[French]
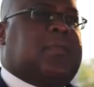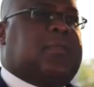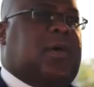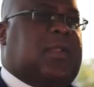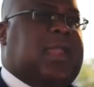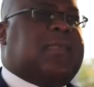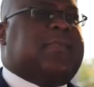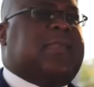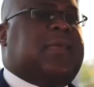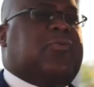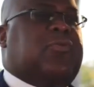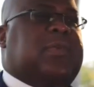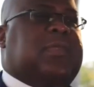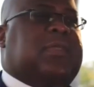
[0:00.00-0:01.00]
dans
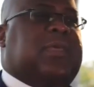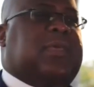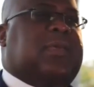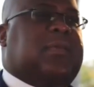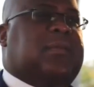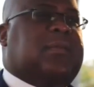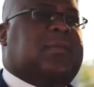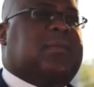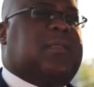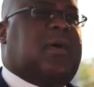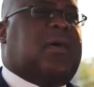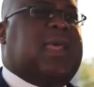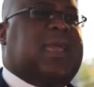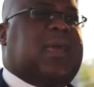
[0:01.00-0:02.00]
l'insécurité,
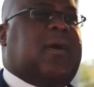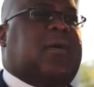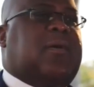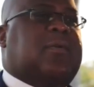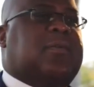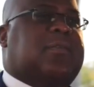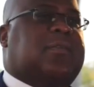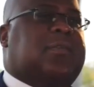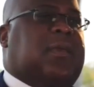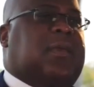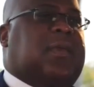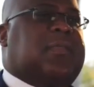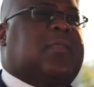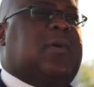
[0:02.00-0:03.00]
dans l'errance
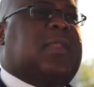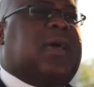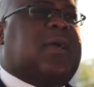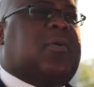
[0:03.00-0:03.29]
et dans la